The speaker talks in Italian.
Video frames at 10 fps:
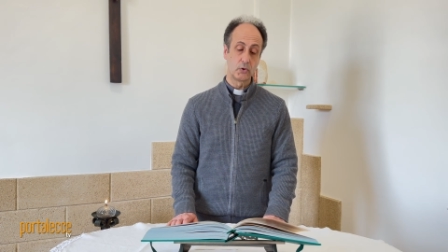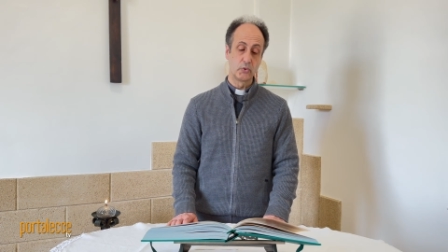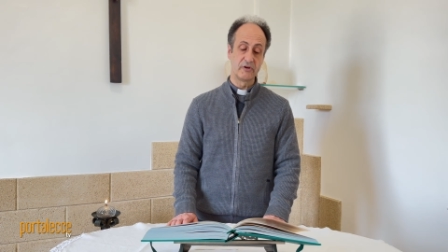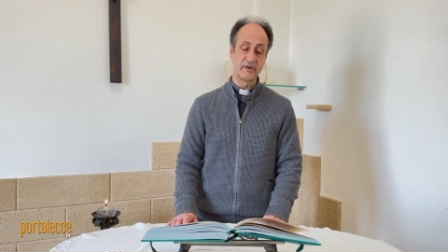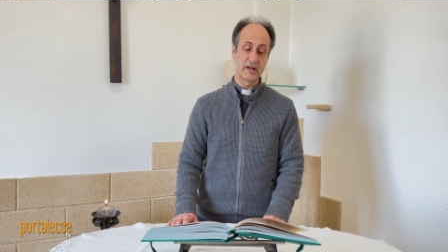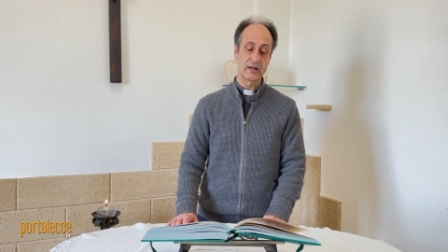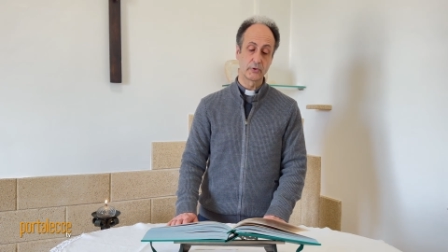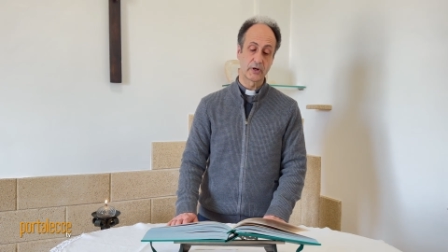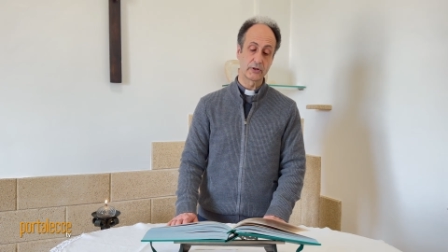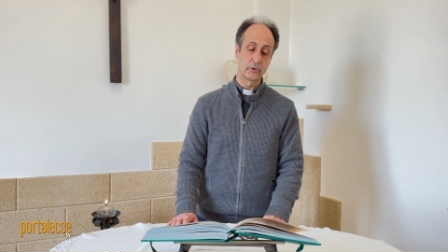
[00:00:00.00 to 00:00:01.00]
cui i veri
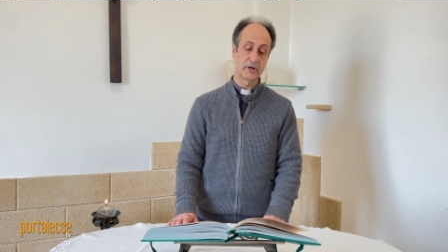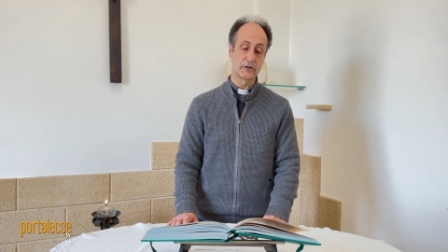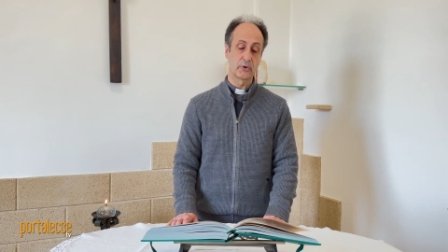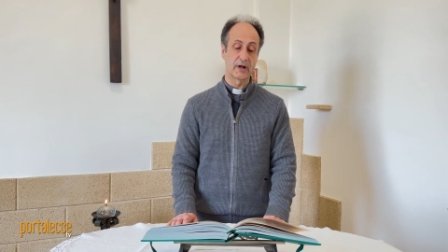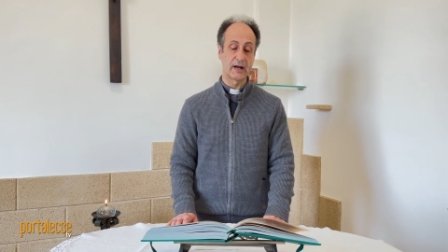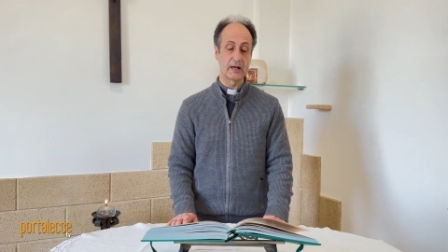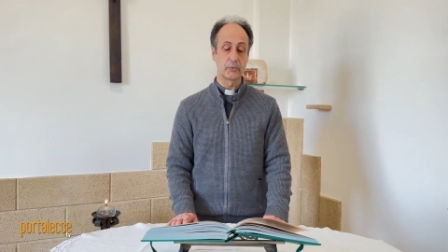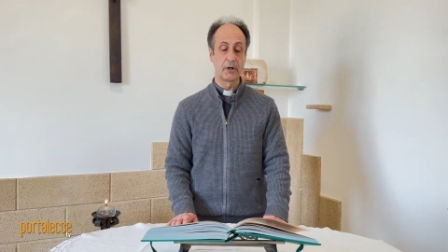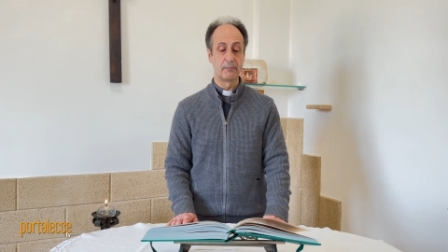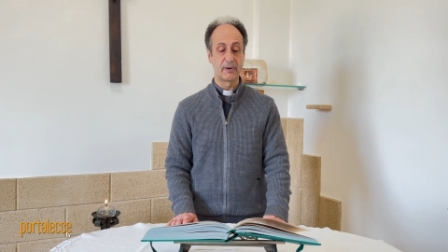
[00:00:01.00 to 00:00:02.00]
adoratori
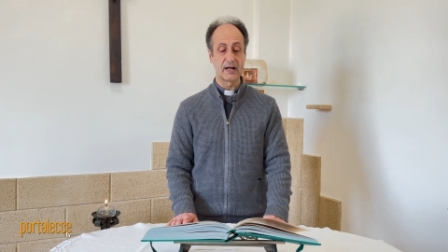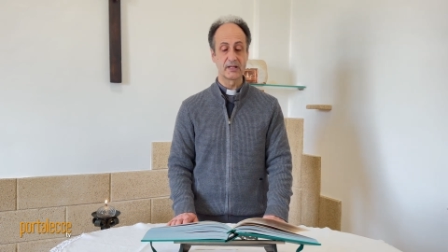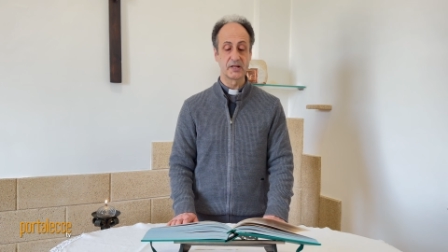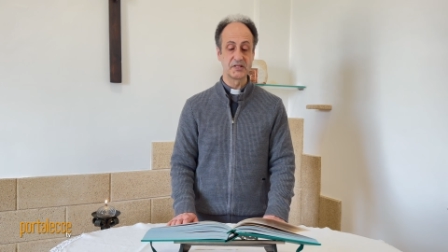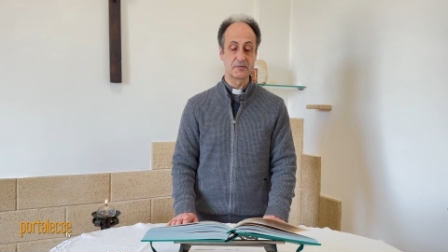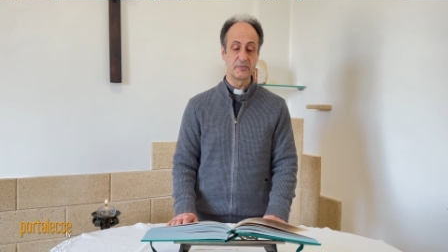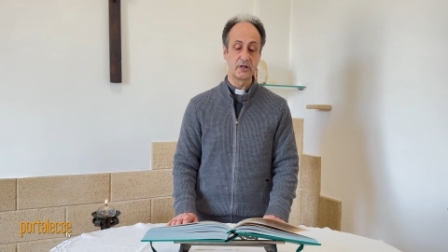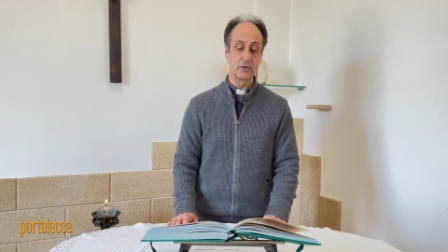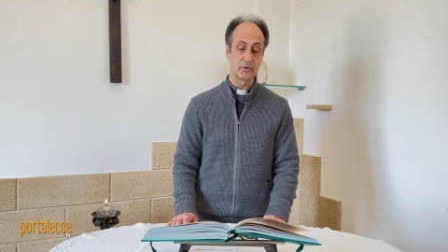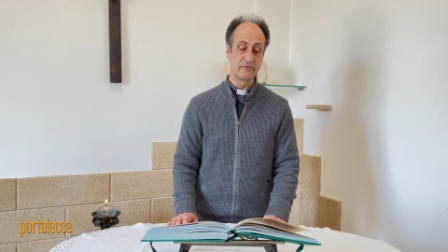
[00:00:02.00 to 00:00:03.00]
adoreranno il Padre in
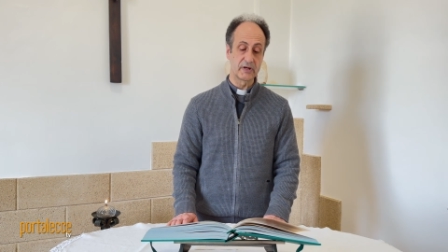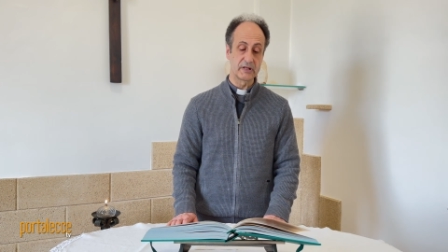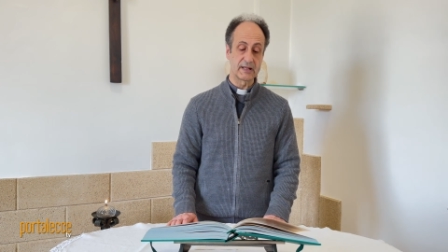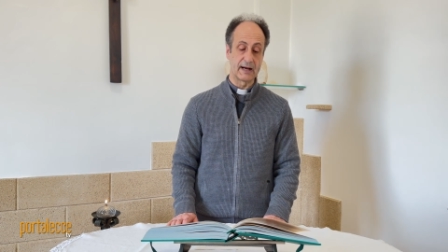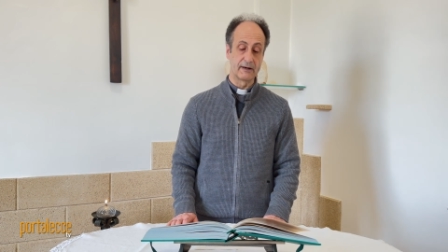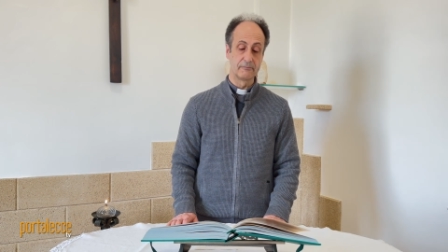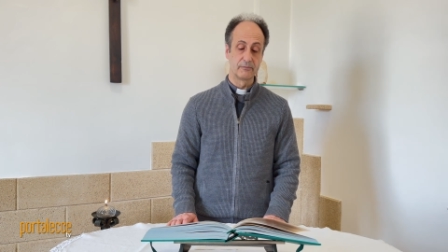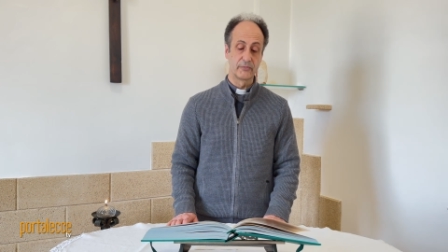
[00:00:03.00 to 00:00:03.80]
spirito e verità.